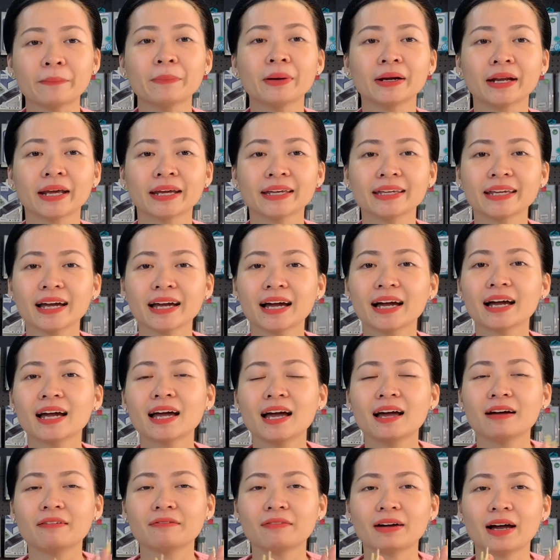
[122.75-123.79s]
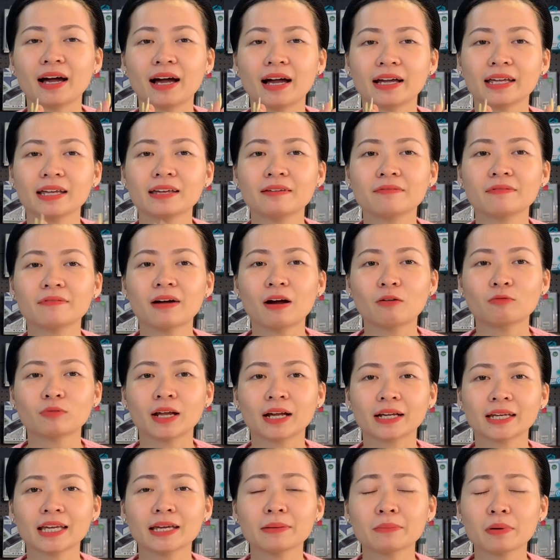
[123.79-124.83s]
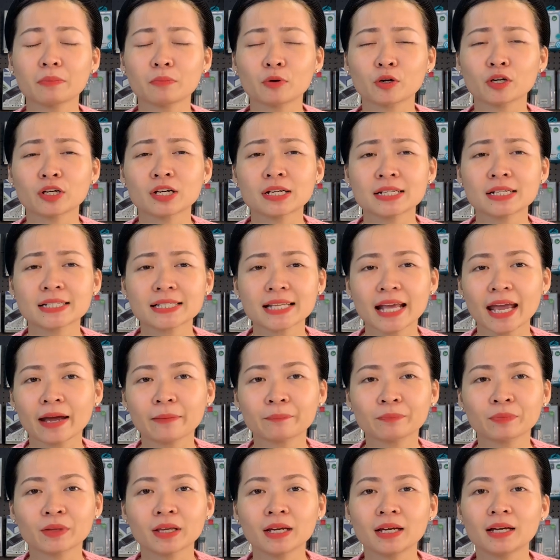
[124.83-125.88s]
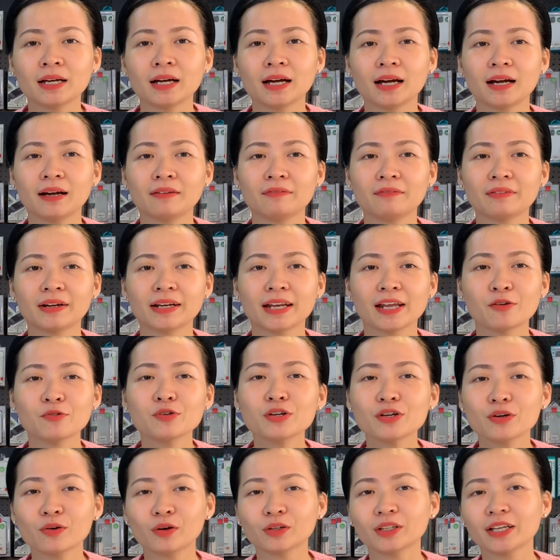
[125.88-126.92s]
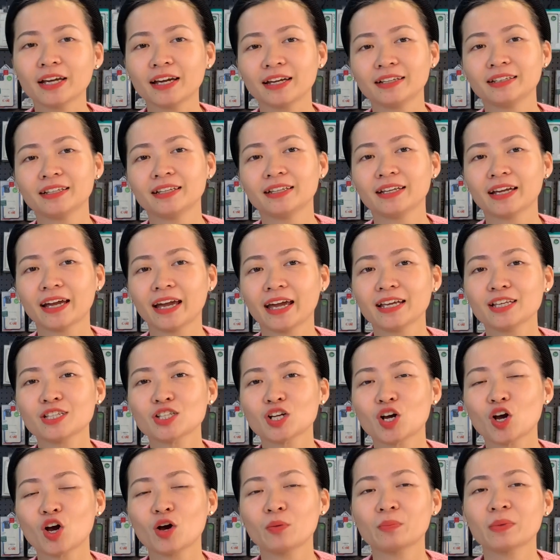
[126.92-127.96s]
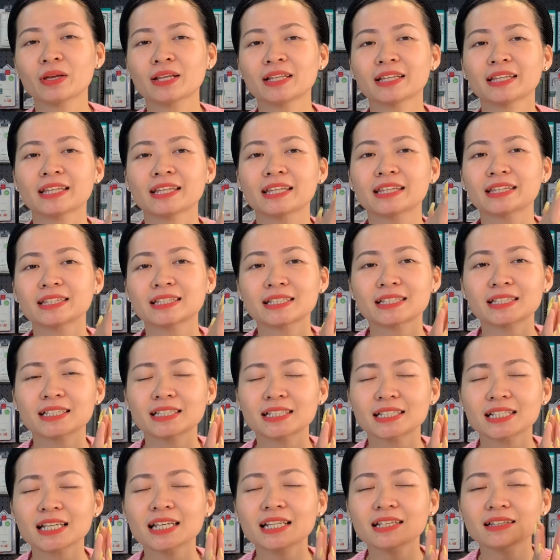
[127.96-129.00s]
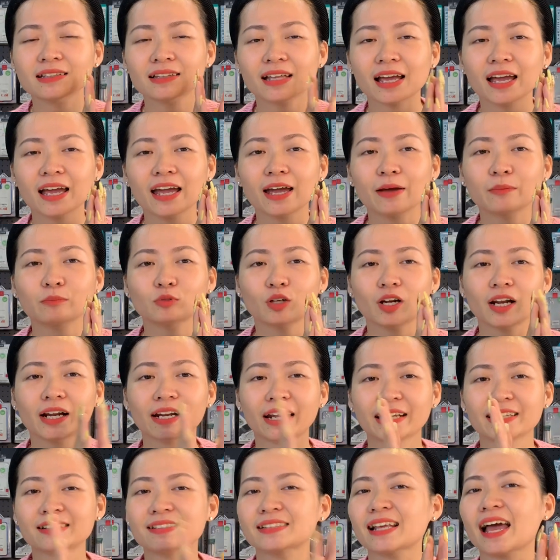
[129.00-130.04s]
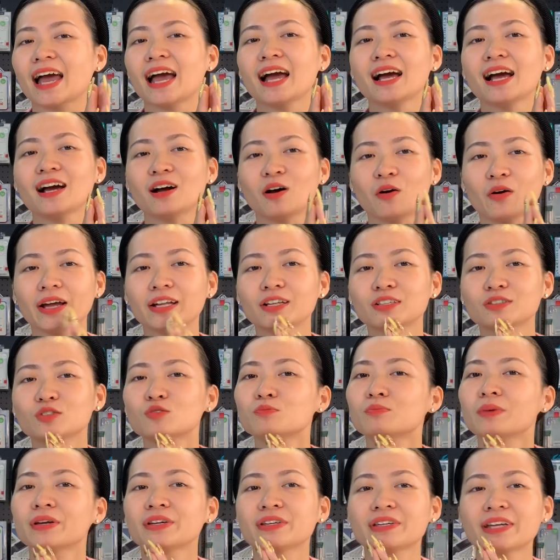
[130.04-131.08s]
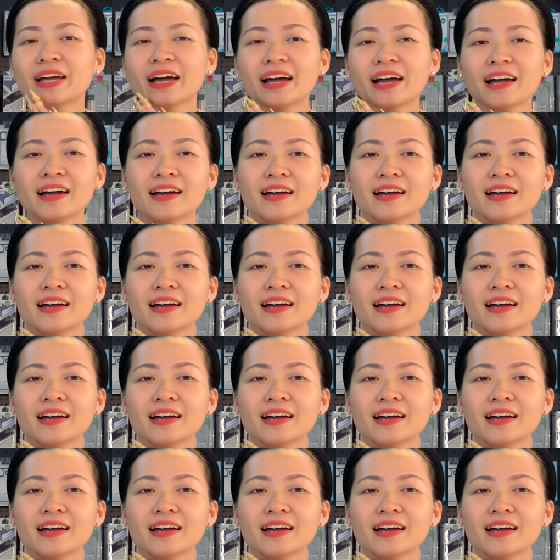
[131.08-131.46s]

ở đấy nhá và hy vọng là khi mà mọi người xem uh, và nếu như có thể thì hãy cho mình xin thêm nó là đánh giá ở web giúp mình nhá